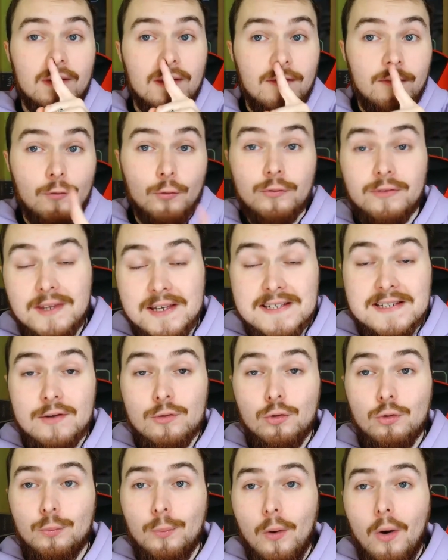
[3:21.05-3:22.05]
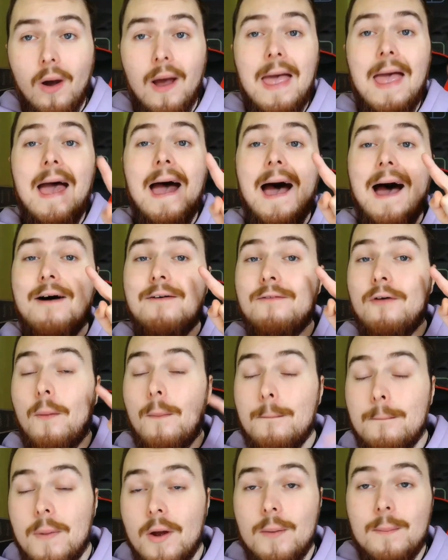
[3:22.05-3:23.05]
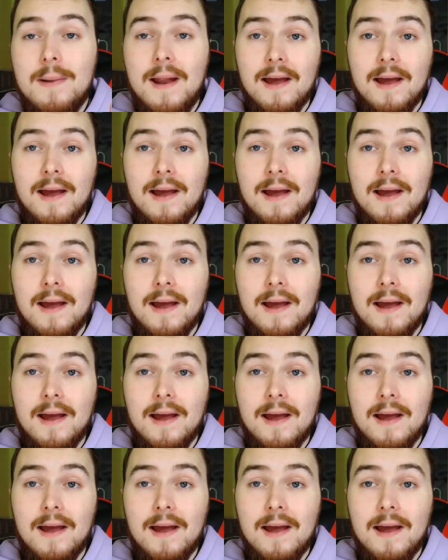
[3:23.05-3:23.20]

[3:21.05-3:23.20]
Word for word: qui font déjà du sport avant même